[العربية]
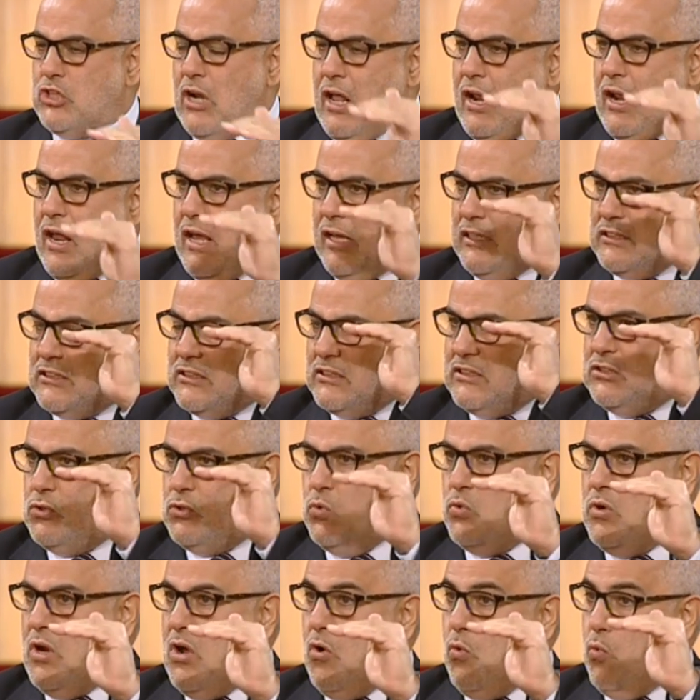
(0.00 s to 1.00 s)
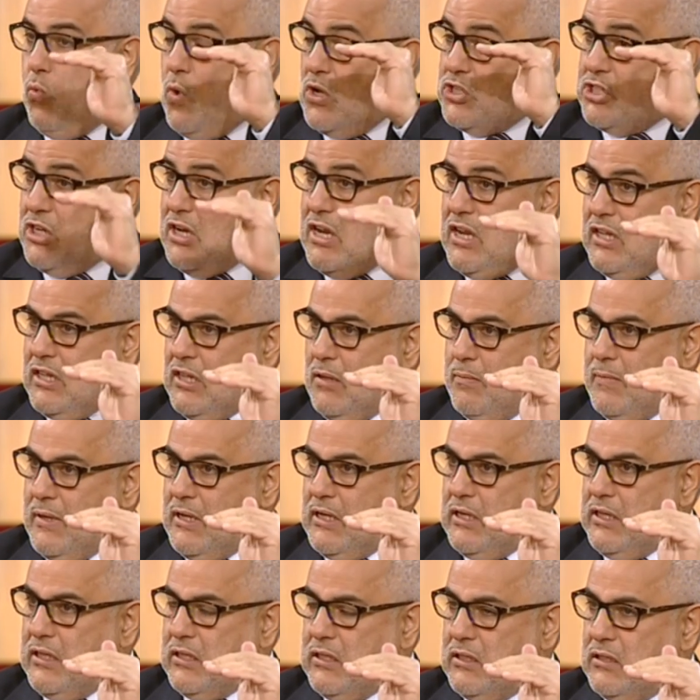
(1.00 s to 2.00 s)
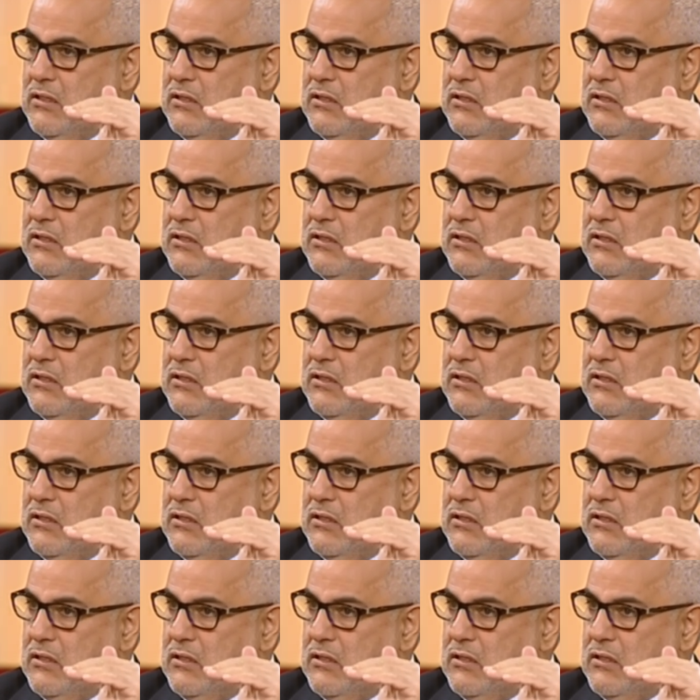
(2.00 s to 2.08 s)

راه رئيس الدوله هو جلاله الملك